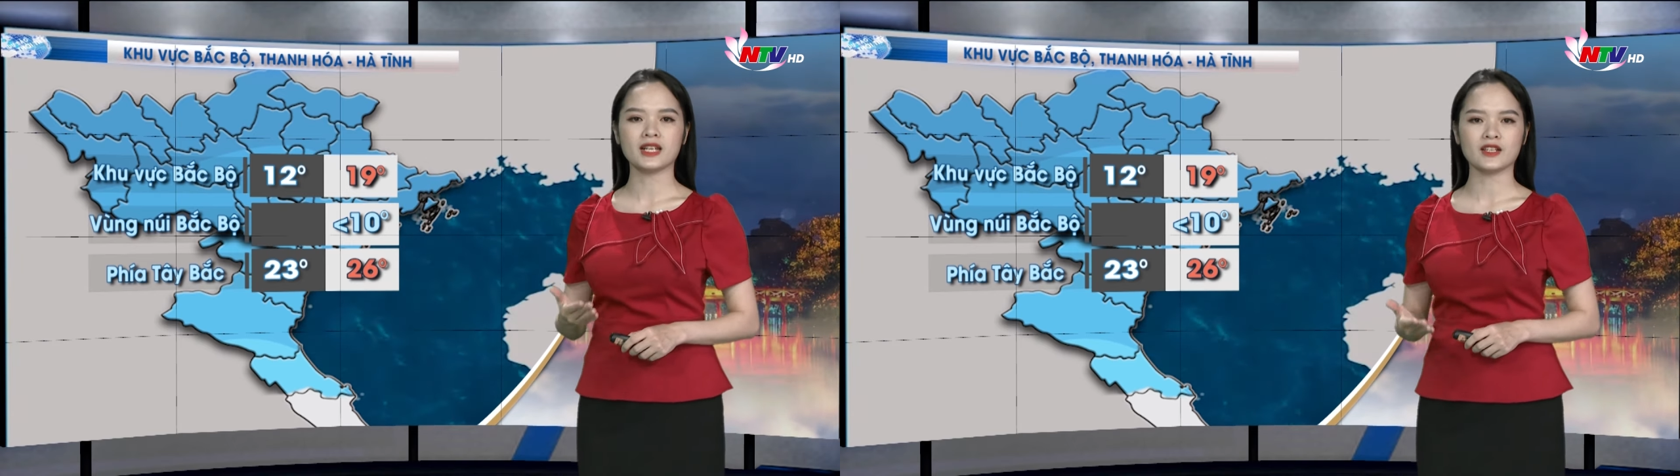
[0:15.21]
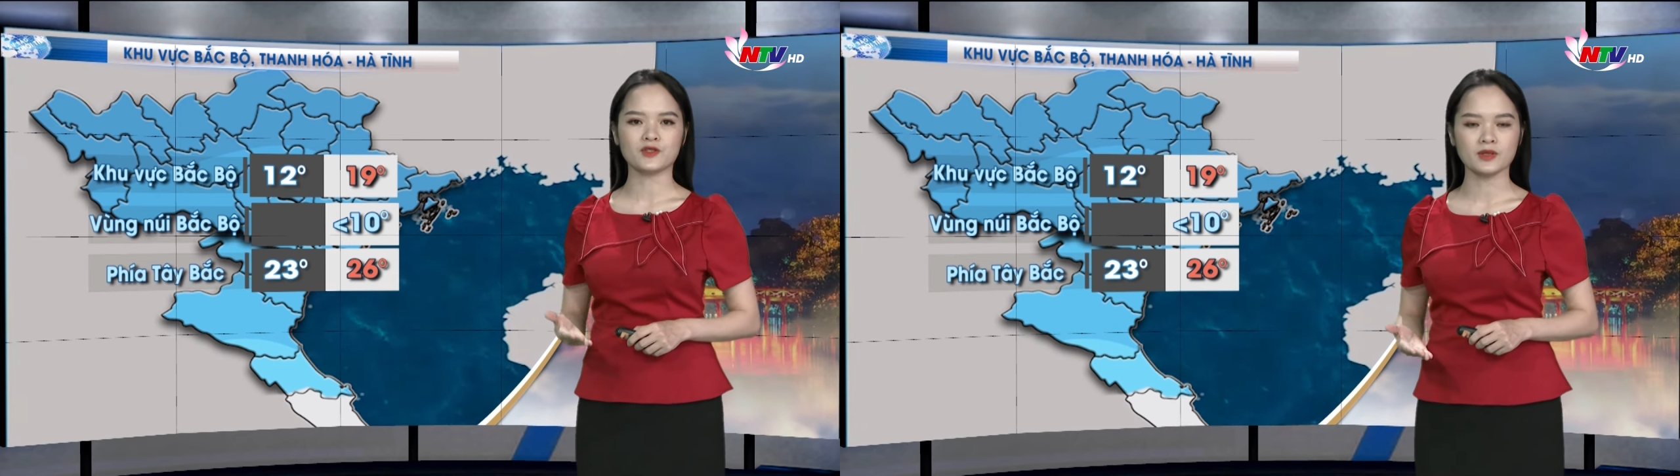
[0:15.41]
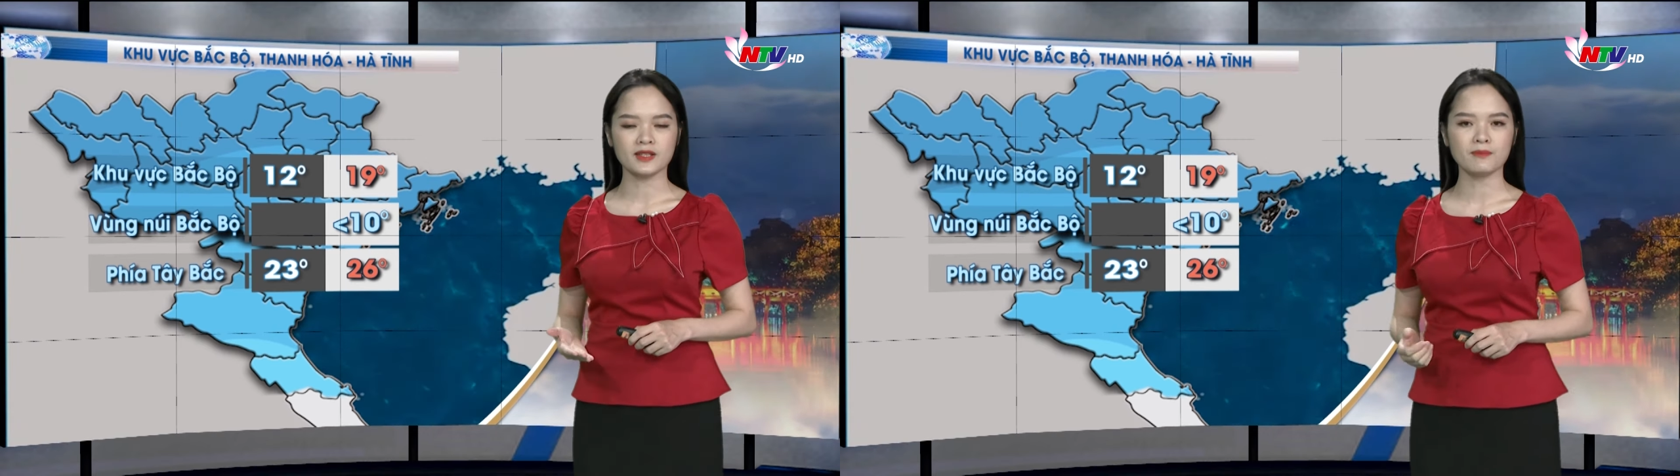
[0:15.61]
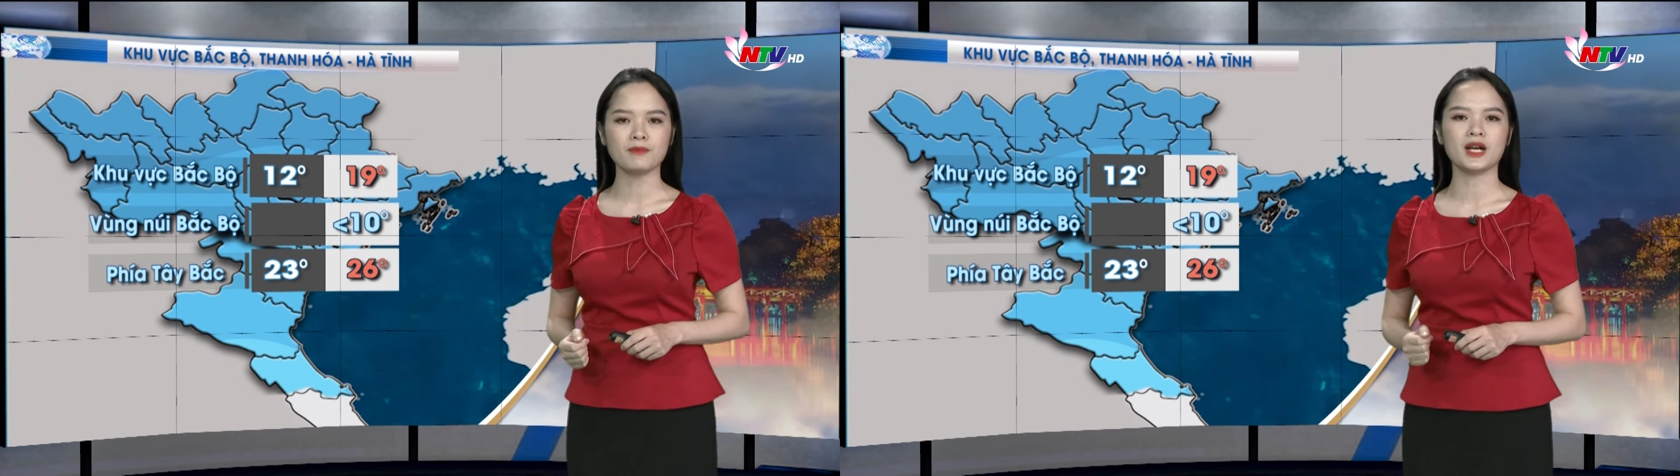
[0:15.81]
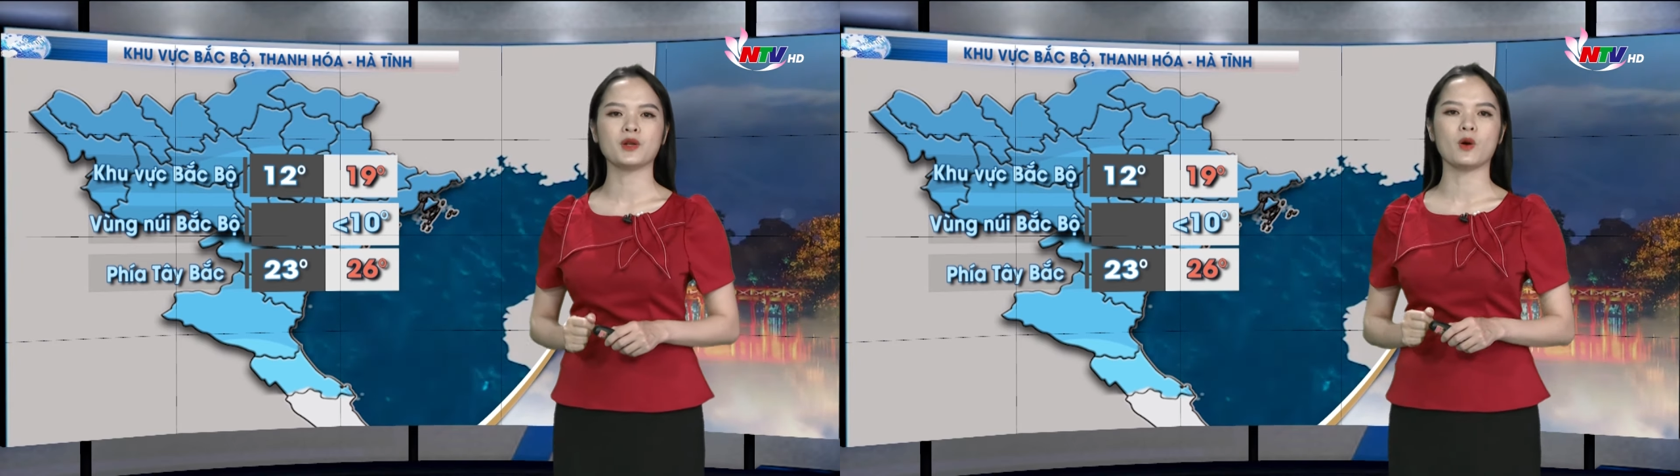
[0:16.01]
là xuống dưới
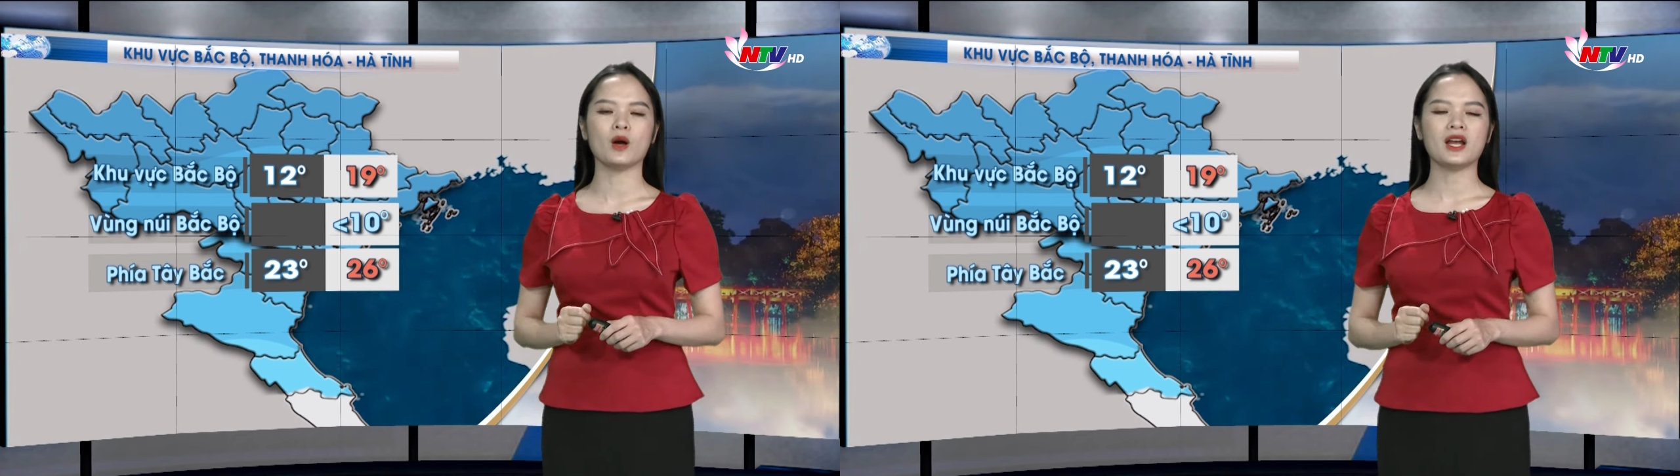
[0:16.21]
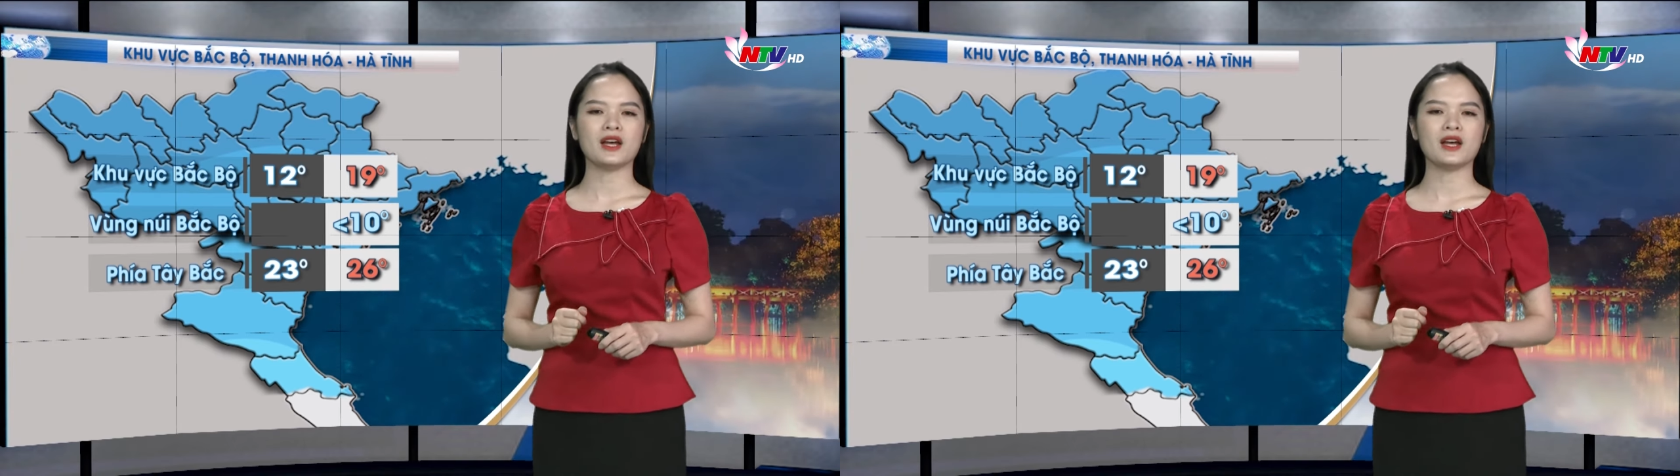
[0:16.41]
10 độ